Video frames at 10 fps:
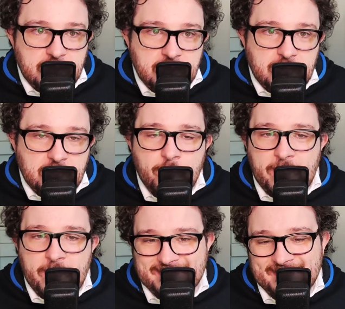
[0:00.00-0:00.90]
la
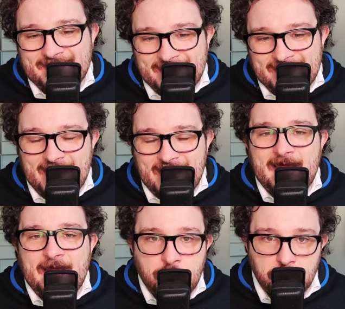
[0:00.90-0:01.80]
coperta lì
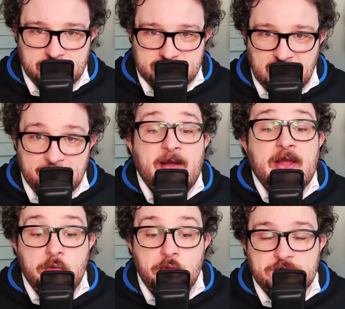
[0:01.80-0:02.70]
è corta, ma è
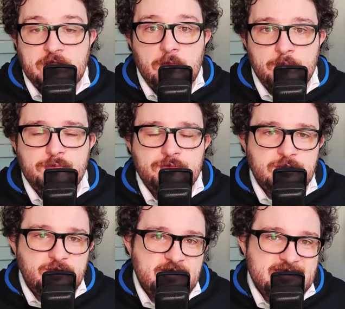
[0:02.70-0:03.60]
corta da un punto di
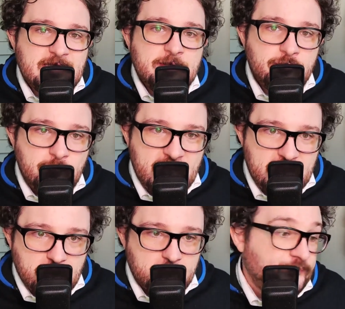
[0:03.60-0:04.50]
vista
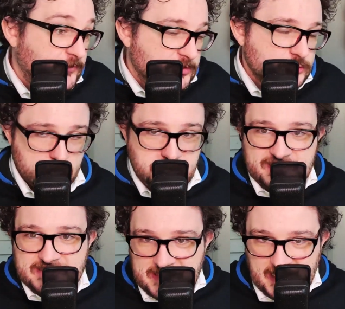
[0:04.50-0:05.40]
numerico sugli
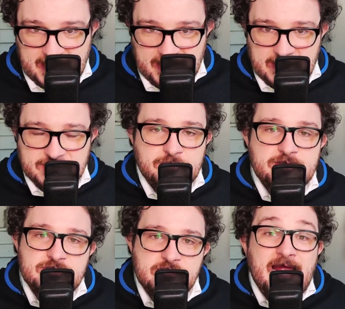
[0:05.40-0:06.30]
esterni la
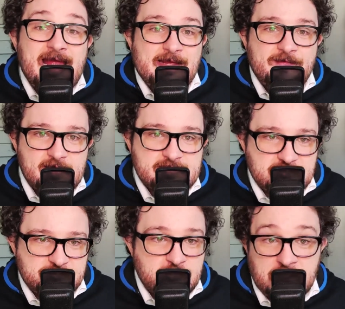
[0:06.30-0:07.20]
situazione è diversa,
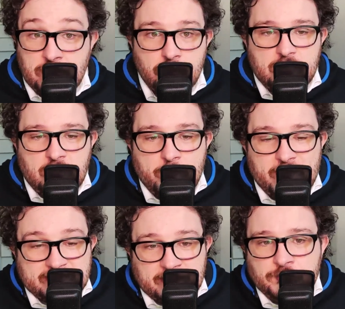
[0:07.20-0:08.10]
la, co- la
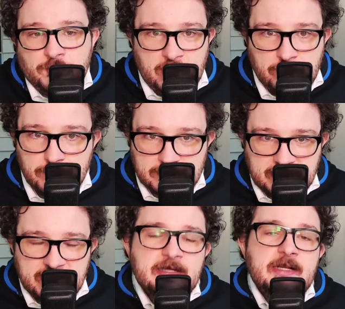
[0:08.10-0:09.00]
coperta non è
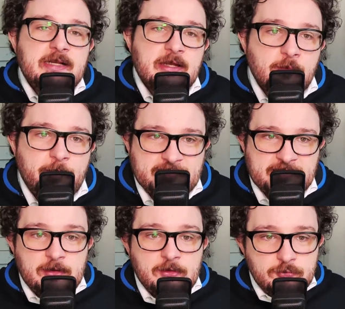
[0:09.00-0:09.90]
corta, la coperta è
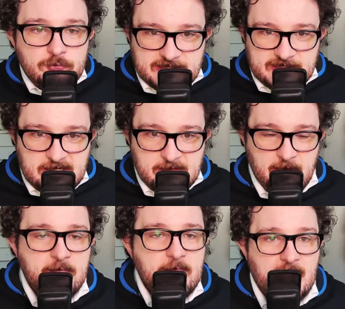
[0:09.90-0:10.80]
lunghissima,
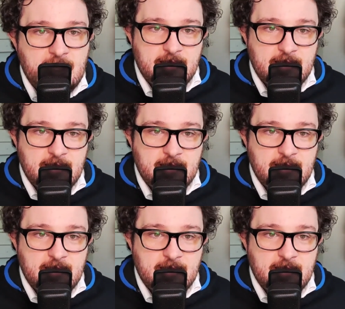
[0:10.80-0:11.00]
ma